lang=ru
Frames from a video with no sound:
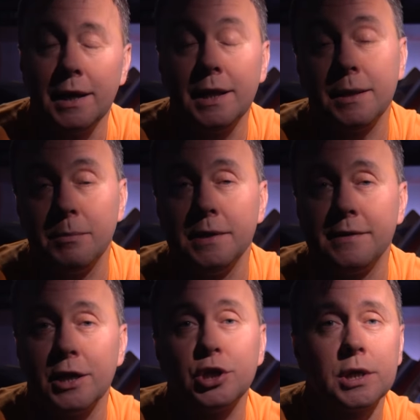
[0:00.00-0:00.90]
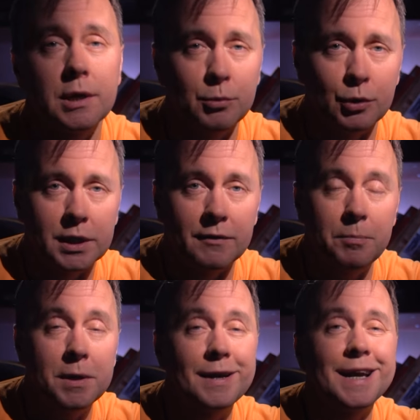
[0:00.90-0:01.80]
этой блестящей работы.
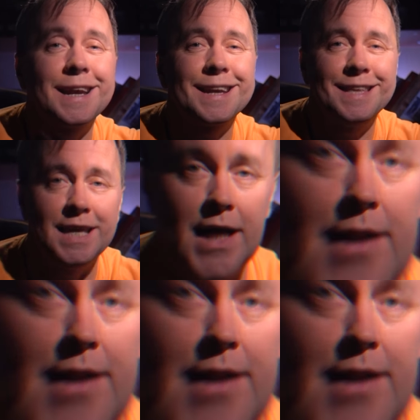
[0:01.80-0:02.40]
Во-первых, Харатьян.